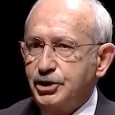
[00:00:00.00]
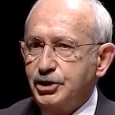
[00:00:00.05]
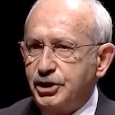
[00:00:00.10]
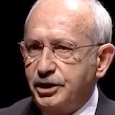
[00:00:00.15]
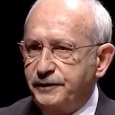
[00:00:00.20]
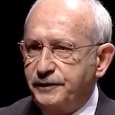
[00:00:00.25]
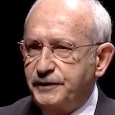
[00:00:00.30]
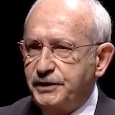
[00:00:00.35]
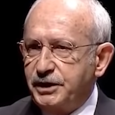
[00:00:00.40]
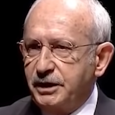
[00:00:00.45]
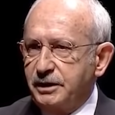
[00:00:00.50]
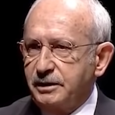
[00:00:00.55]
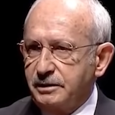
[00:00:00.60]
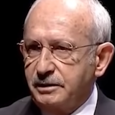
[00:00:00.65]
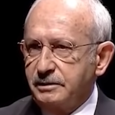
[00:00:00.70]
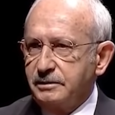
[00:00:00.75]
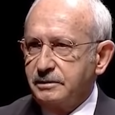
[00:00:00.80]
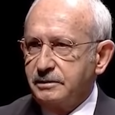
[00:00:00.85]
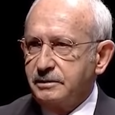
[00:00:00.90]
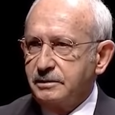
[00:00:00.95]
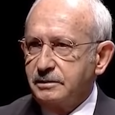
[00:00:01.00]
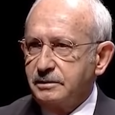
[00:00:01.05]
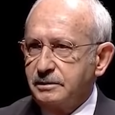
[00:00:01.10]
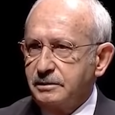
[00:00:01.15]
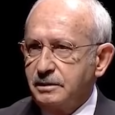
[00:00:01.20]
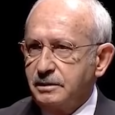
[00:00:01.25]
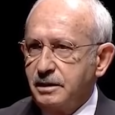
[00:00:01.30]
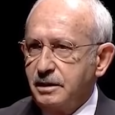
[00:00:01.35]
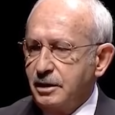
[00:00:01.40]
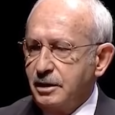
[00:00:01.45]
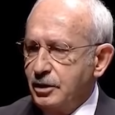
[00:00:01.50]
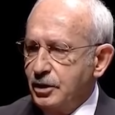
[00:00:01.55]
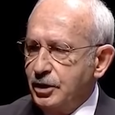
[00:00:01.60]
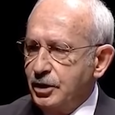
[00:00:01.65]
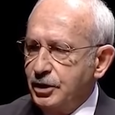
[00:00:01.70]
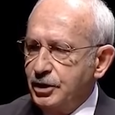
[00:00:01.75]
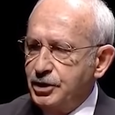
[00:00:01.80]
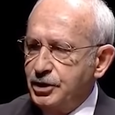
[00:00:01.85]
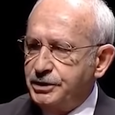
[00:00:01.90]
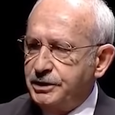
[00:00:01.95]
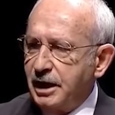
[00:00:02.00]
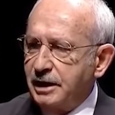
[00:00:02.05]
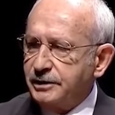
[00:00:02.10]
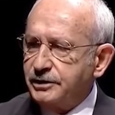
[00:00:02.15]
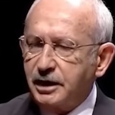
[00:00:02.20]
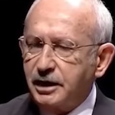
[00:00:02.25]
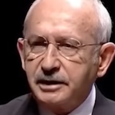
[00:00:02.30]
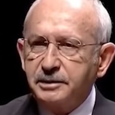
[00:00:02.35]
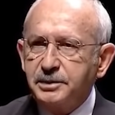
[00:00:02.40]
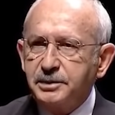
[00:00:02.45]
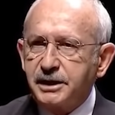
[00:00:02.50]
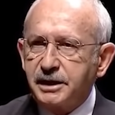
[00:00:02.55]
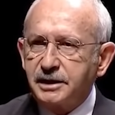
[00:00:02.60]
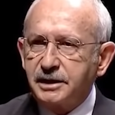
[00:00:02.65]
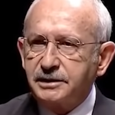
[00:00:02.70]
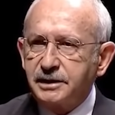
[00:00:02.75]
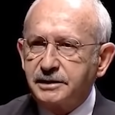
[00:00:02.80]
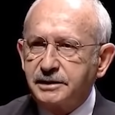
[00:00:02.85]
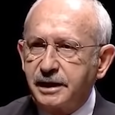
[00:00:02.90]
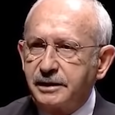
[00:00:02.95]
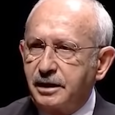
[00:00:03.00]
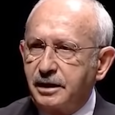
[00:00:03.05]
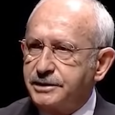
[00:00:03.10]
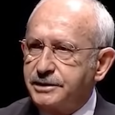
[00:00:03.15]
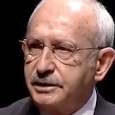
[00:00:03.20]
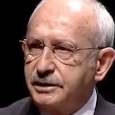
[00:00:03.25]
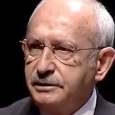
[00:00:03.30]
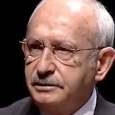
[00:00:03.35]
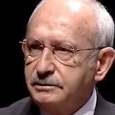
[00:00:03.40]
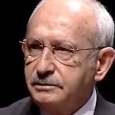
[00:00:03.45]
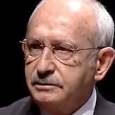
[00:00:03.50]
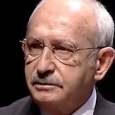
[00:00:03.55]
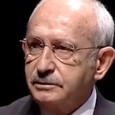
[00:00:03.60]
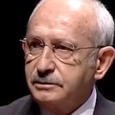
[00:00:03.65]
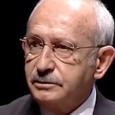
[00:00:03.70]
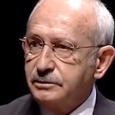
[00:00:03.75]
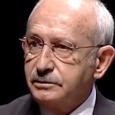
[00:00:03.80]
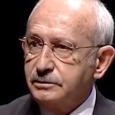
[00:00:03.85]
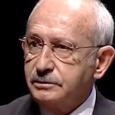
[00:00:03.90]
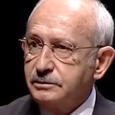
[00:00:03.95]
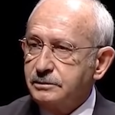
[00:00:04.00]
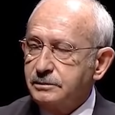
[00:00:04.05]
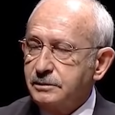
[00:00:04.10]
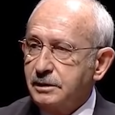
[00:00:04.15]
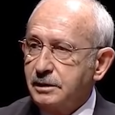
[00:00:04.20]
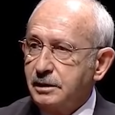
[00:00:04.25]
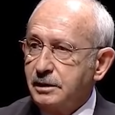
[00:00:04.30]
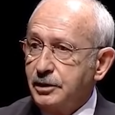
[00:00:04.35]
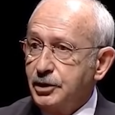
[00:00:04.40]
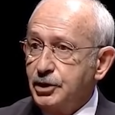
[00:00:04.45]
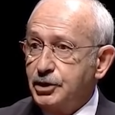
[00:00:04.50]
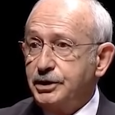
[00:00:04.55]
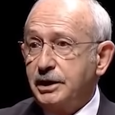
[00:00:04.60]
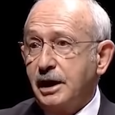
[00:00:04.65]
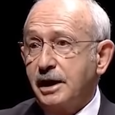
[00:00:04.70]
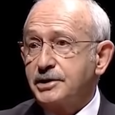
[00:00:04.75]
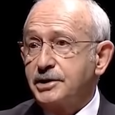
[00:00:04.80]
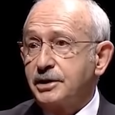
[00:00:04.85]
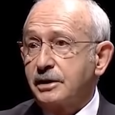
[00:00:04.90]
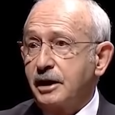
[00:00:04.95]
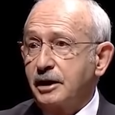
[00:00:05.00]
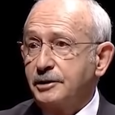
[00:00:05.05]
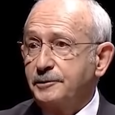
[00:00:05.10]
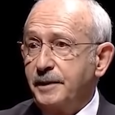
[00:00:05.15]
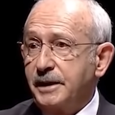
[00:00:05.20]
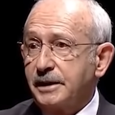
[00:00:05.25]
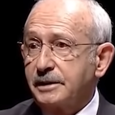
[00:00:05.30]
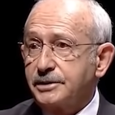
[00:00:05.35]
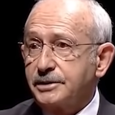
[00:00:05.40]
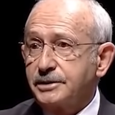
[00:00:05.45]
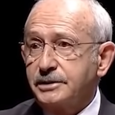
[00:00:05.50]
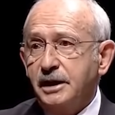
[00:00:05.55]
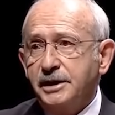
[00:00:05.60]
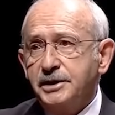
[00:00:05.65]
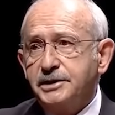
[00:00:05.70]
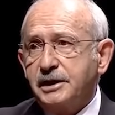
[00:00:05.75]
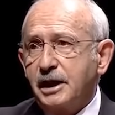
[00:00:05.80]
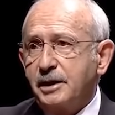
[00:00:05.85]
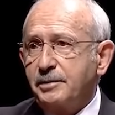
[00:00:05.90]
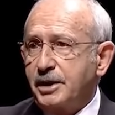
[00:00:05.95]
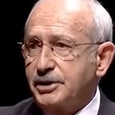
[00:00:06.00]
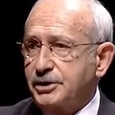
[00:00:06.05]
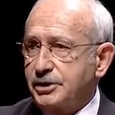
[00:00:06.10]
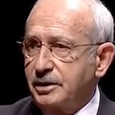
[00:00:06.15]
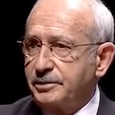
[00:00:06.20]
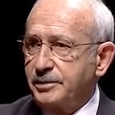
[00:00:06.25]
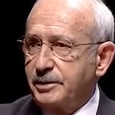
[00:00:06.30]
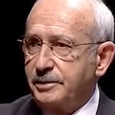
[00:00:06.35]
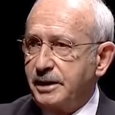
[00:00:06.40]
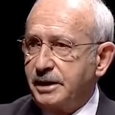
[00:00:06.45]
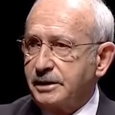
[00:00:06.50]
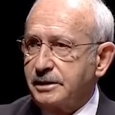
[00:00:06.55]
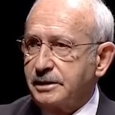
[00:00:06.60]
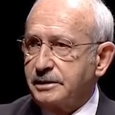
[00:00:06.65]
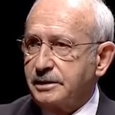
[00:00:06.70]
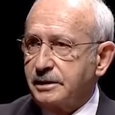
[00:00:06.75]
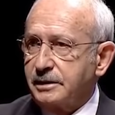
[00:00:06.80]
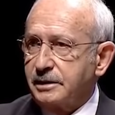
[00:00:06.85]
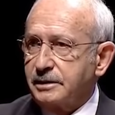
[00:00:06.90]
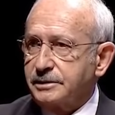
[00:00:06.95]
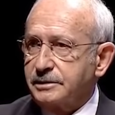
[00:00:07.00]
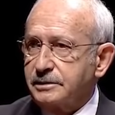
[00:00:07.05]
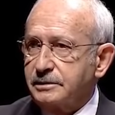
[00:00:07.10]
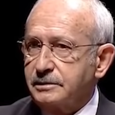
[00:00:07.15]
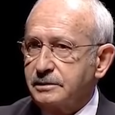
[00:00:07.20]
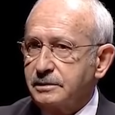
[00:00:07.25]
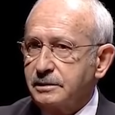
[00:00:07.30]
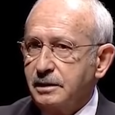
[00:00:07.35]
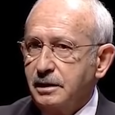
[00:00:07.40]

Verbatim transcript: çiftçi ister tarım krediden alsın, ister Ziraat Bankası'na, ister başka bir bankadan alsın.